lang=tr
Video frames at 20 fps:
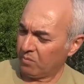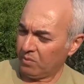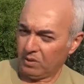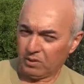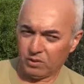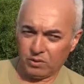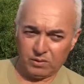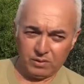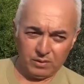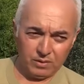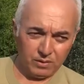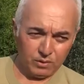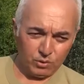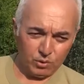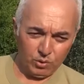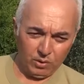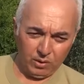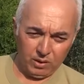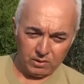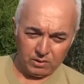Bir e,
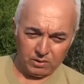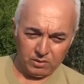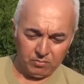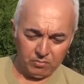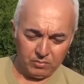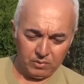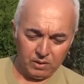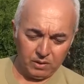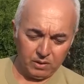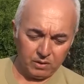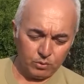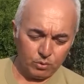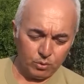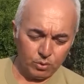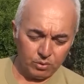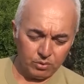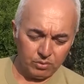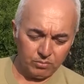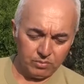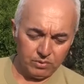çoğalttım.
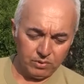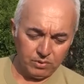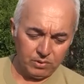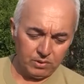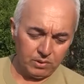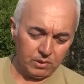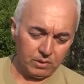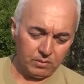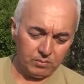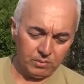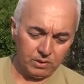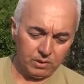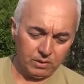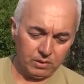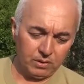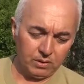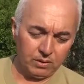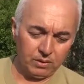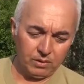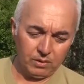Gördüm ki sarımsak
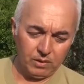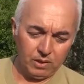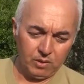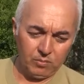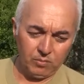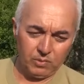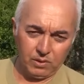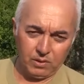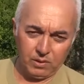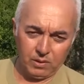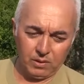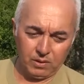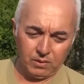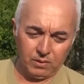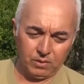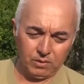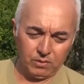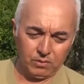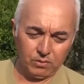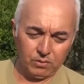e, elimdeki
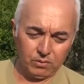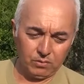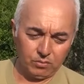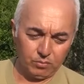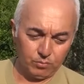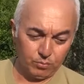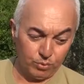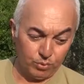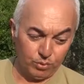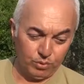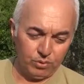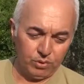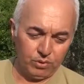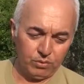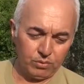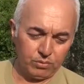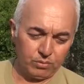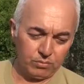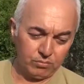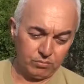kadar
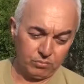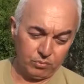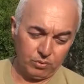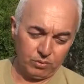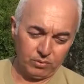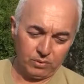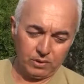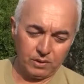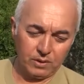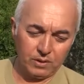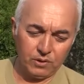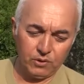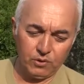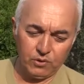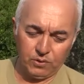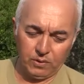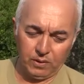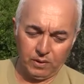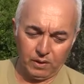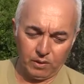büyüyor. Çok
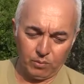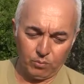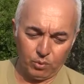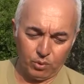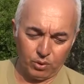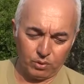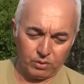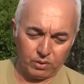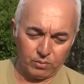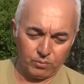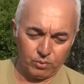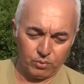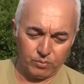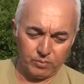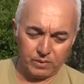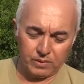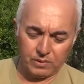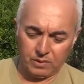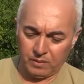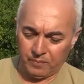ilginçti yani bu kadar
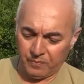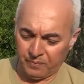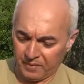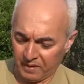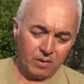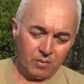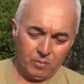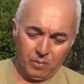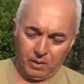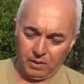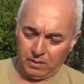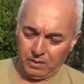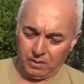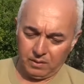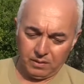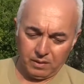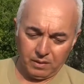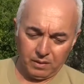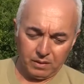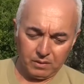büyümesi.
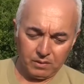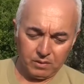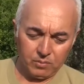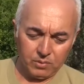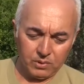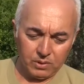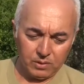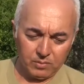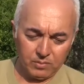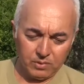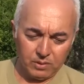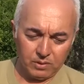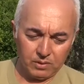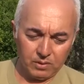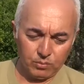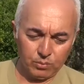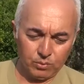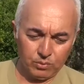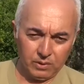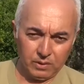Marketten aldığım
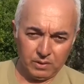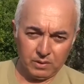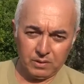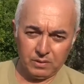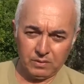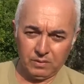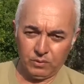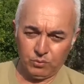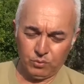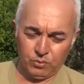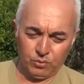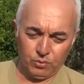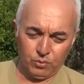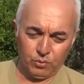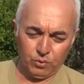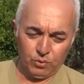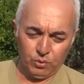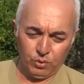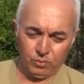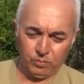sarımsakla bunun arasında çünkü
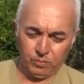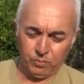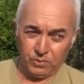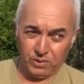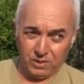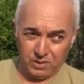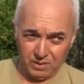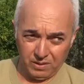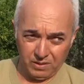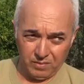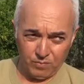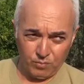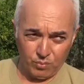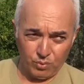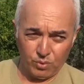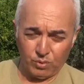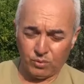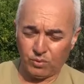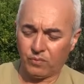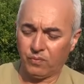3-4 misli
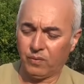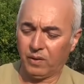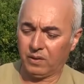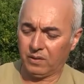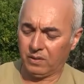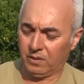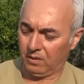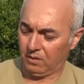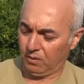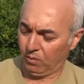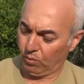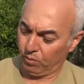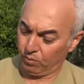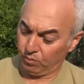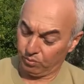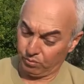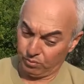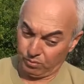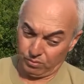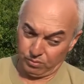büyüklük farkı
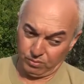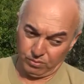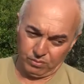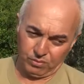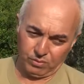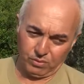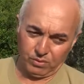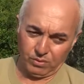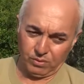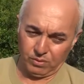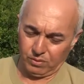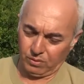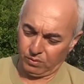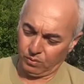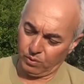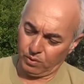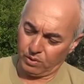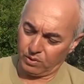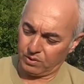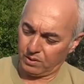olduğunu
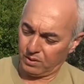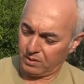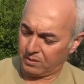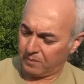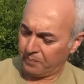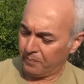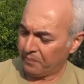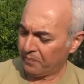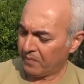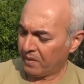göreceğiz.